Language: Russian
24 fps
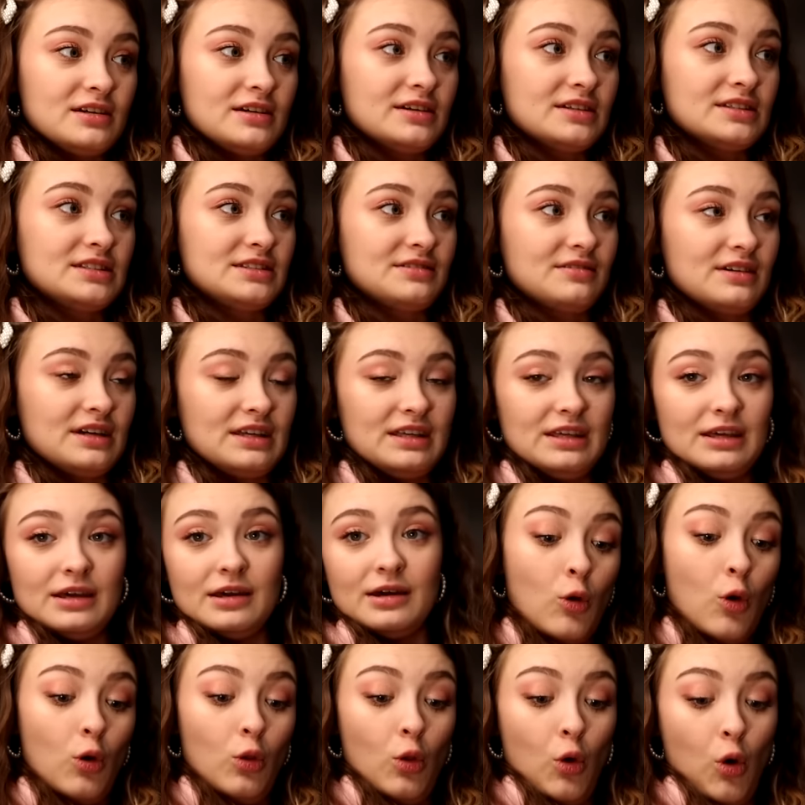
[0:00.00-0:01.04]
э, свои
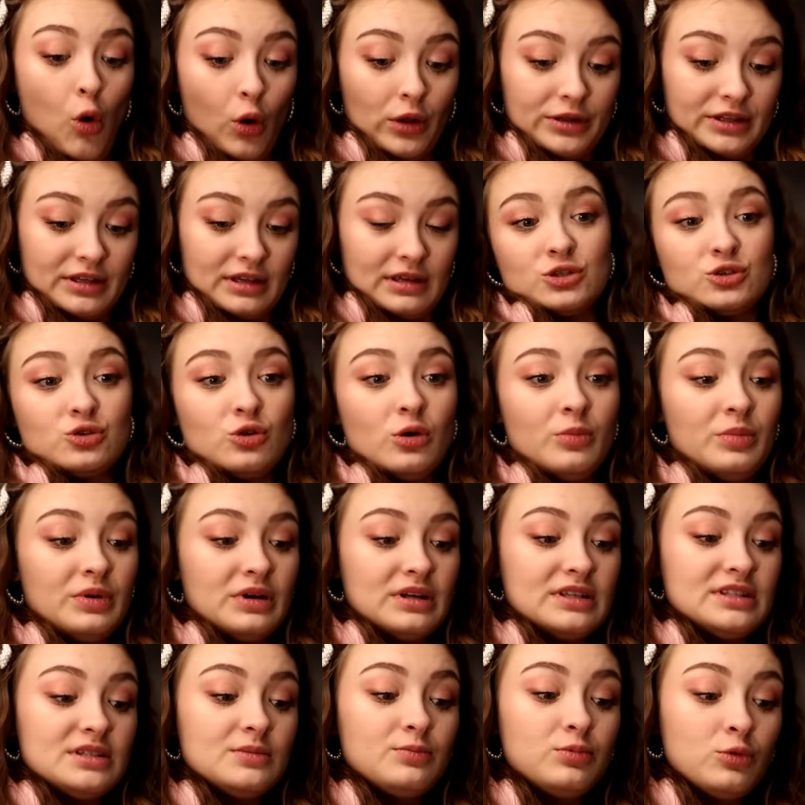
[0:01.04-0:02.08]
колготки,
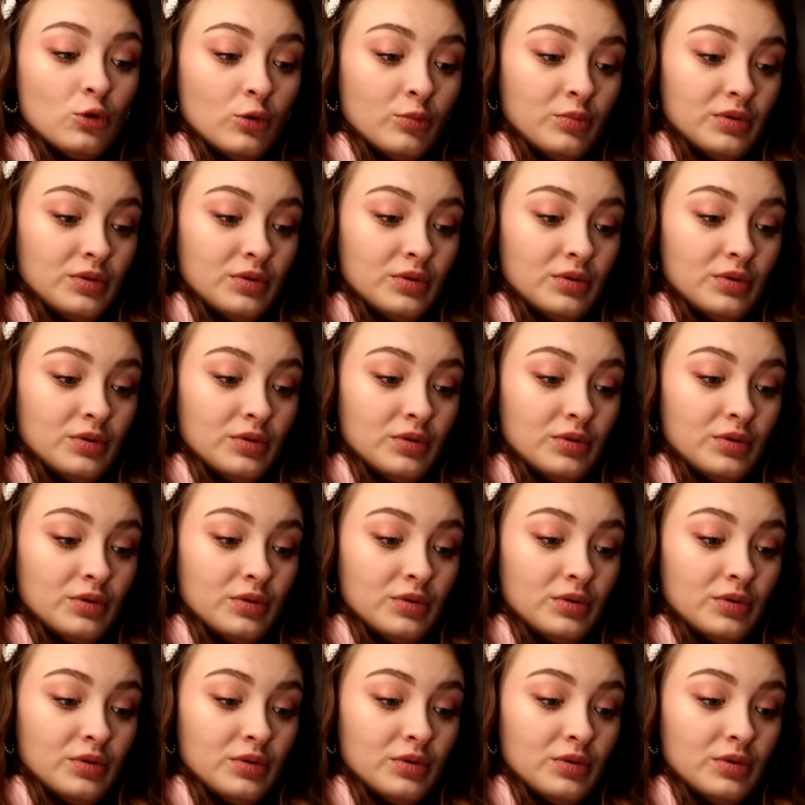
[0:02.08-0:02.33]
чтобы тепло